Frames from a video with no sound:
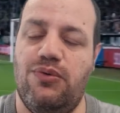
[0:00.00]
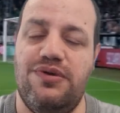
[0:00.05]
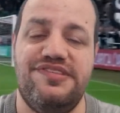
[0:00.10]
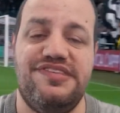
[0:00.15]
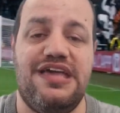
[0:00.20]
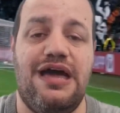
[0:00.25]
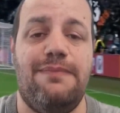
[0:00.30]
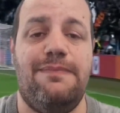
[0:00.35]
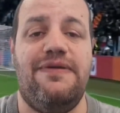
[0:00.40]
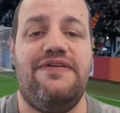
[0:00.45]

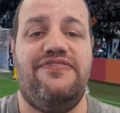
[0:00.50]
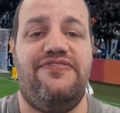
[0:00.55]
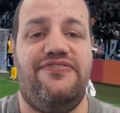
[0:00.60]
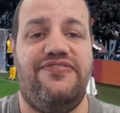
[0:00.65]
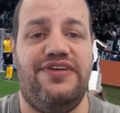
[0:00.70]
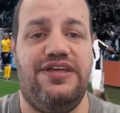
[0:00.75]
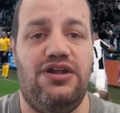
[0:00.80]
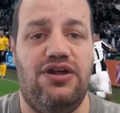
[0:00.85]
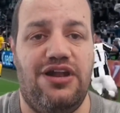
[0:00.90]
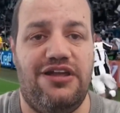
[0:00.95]
WhatsApp e
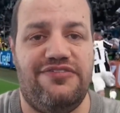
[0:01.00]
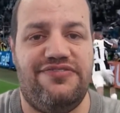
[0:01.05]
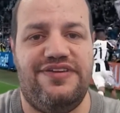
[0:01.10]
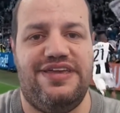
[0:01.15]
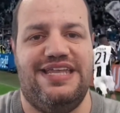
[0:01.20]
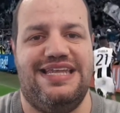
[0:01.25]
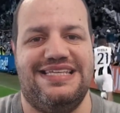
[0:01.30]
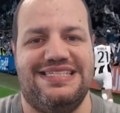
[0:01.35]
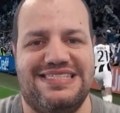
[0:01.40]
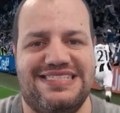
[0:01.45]
fino alla
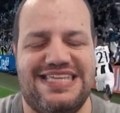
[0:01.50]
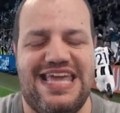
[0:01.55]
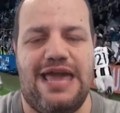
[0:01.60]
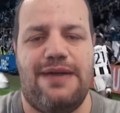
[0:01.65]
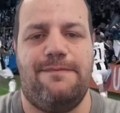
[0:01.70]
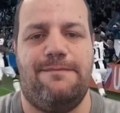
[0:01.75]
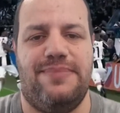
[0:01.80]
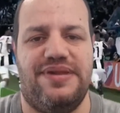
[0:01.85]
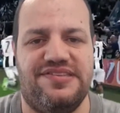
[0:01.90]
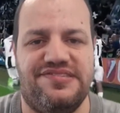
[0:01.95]
fine,
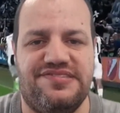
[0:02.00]
sempre,